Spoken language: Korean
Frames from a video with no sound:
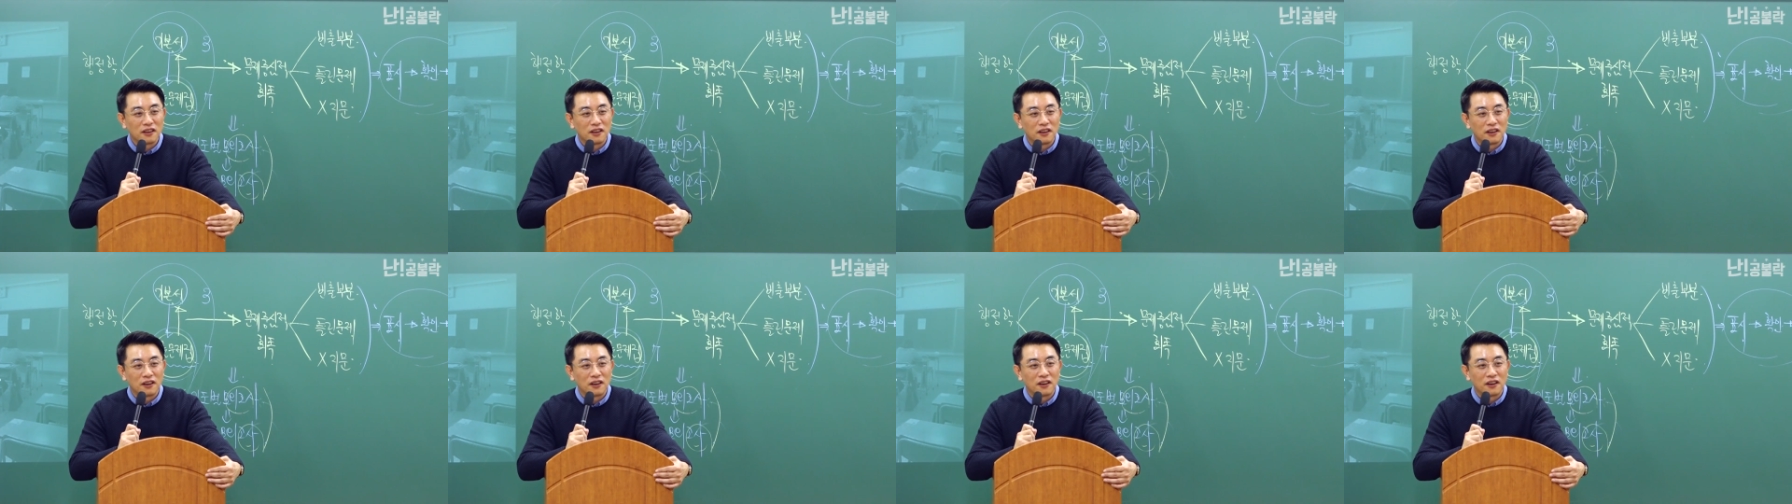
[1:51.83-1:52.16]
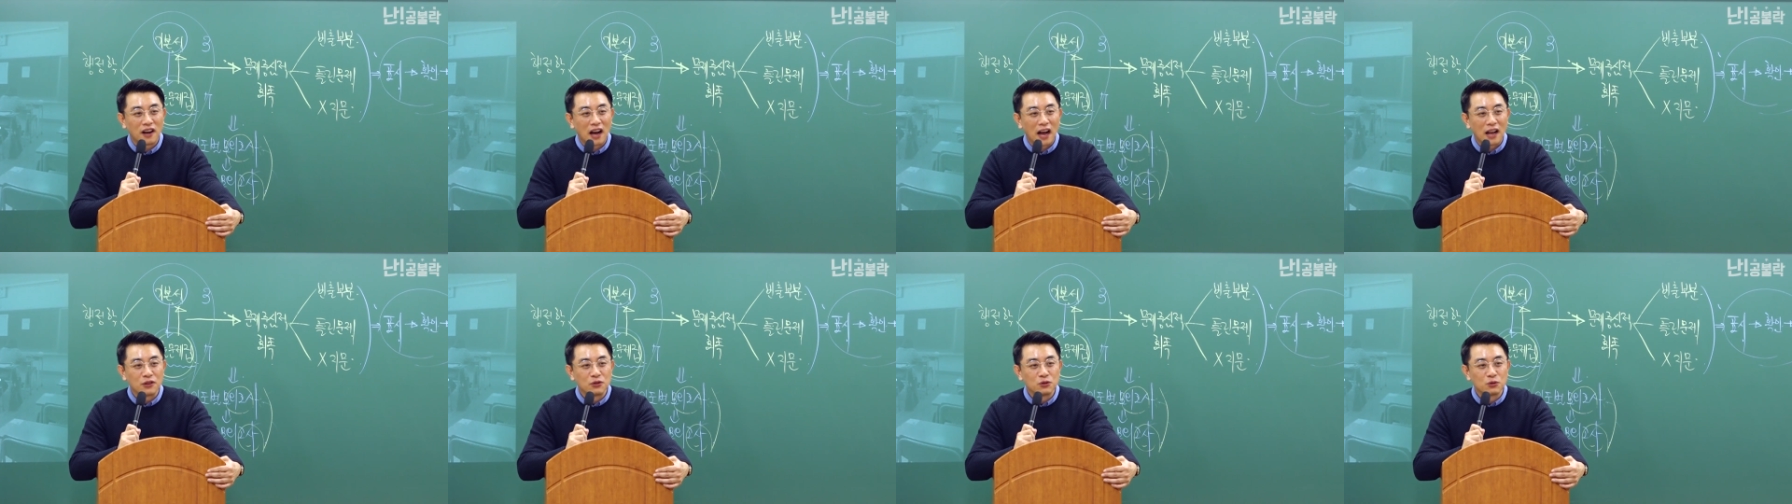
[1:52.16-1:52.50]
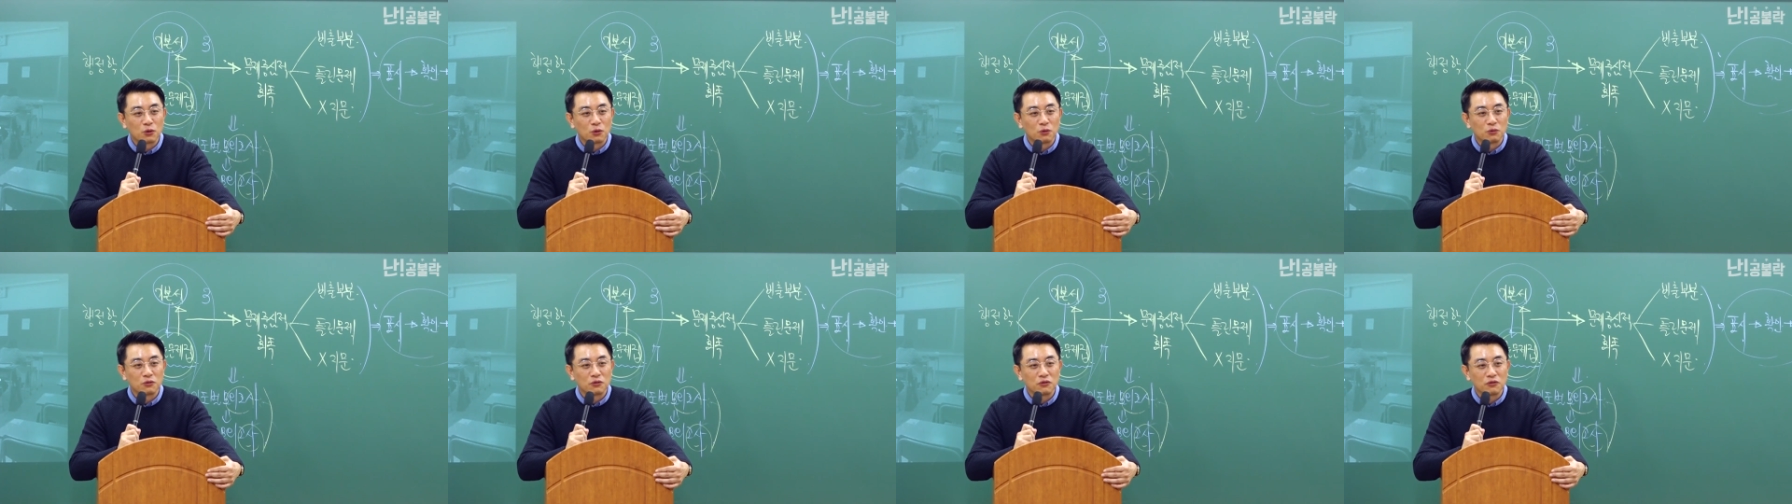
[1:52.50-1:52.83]
어, 안
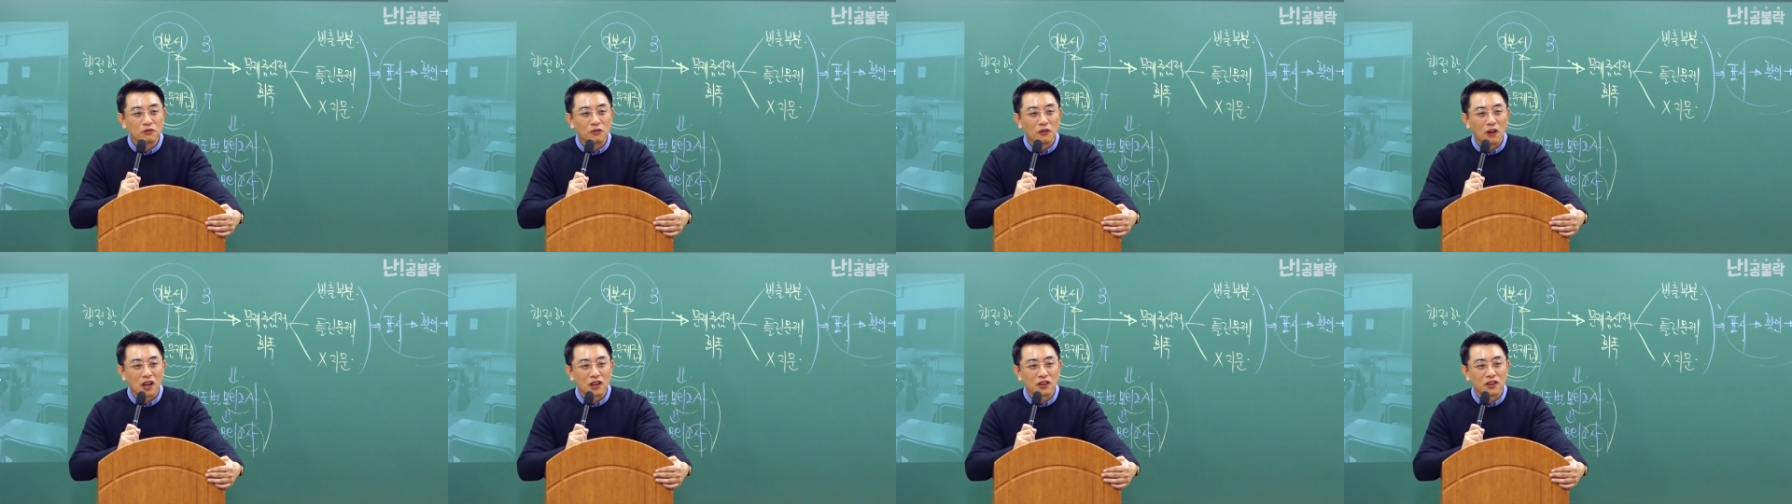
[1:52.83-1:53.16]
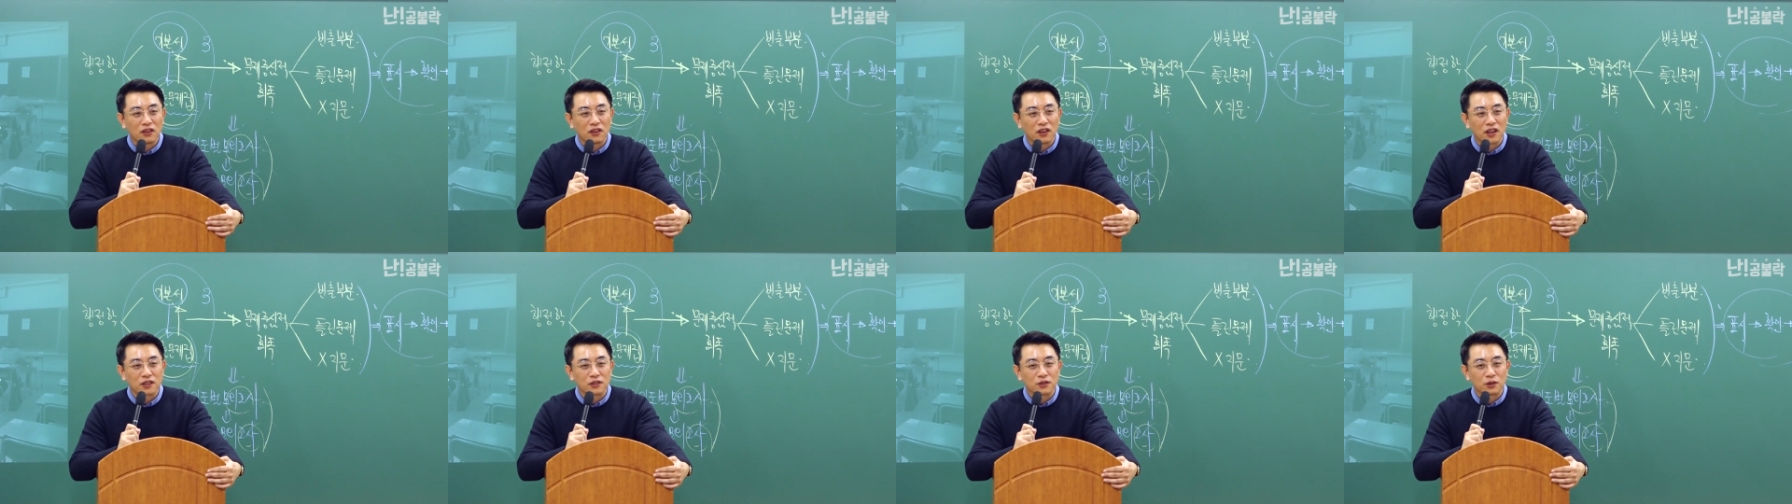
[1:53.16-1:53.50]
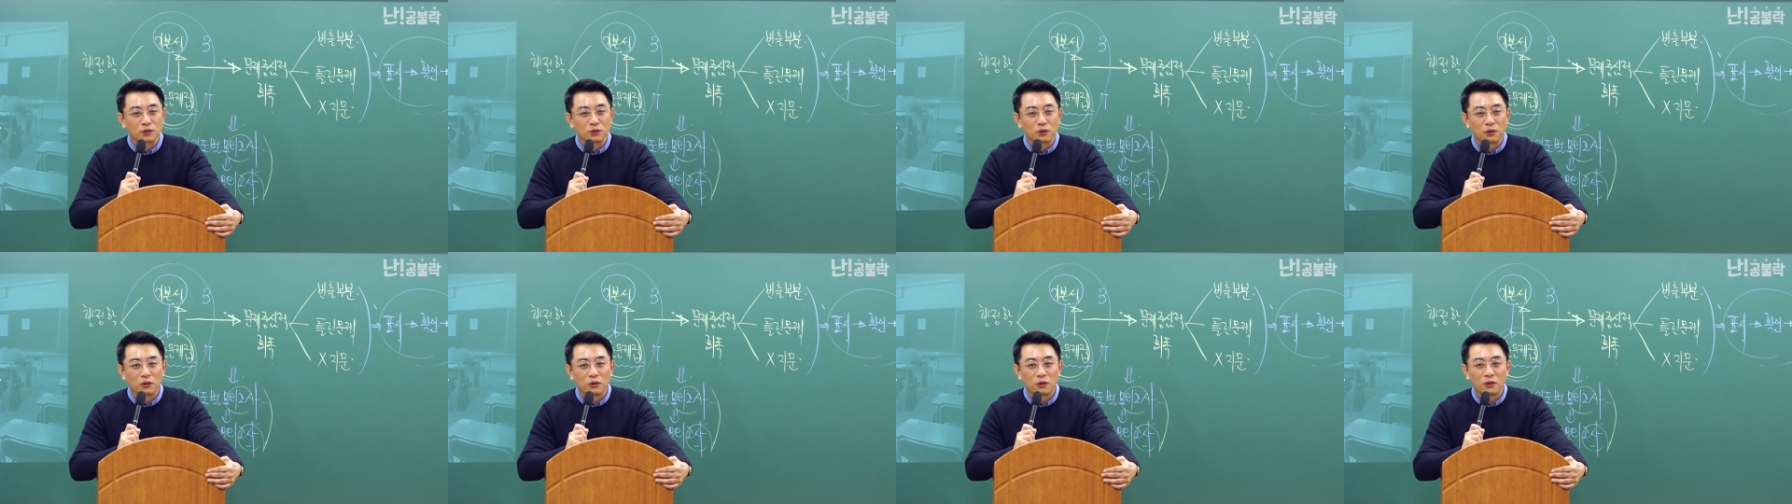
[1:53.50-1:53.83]
좋은
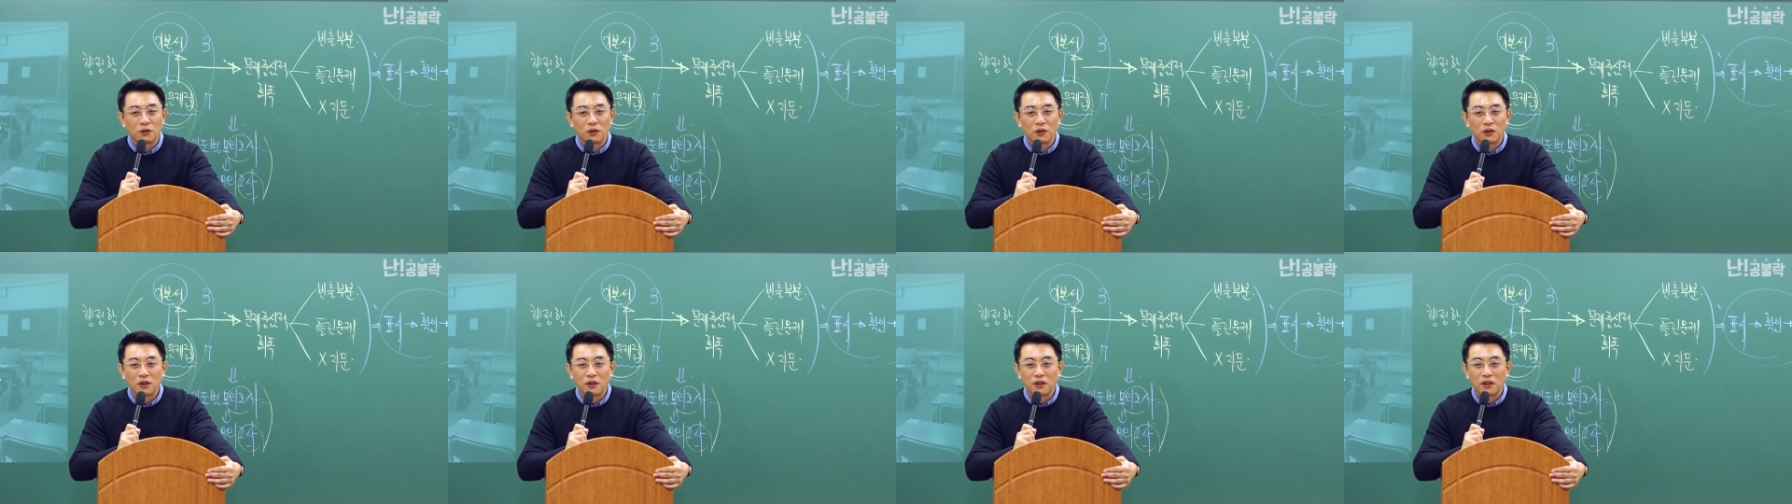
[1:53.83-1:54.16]
환경에서도